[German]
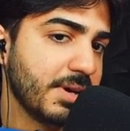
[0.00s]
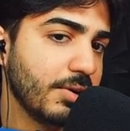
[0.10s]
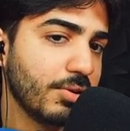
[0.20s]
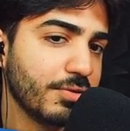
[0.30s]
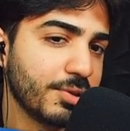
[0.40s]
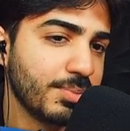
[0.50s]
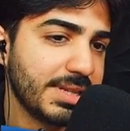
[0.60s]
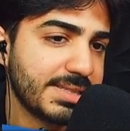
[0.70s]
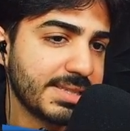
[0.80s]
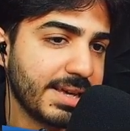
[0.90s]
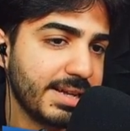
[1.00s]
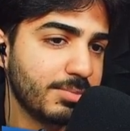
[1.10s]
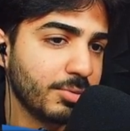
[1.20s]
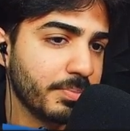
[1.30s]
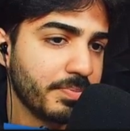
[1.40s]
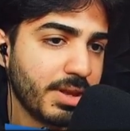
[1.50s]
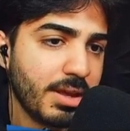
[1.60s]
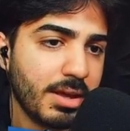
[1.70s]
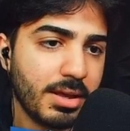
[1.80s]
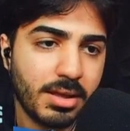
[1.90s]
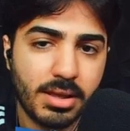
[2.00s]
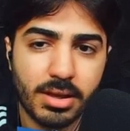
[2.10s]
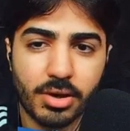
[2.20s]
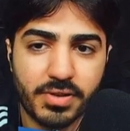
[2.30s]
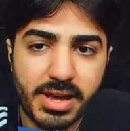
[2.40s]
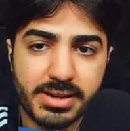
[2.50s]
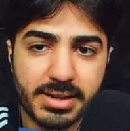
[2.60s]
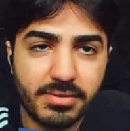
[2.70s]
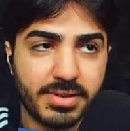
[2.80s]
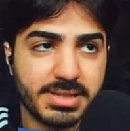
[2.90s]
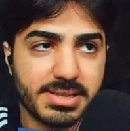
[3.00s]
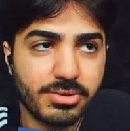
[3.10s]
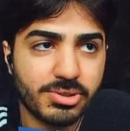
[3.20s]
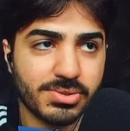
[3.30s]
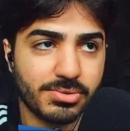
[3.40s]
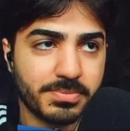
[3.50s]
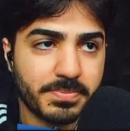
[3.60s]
auch auf dem letzten Album. Auf Haraga war das auch so.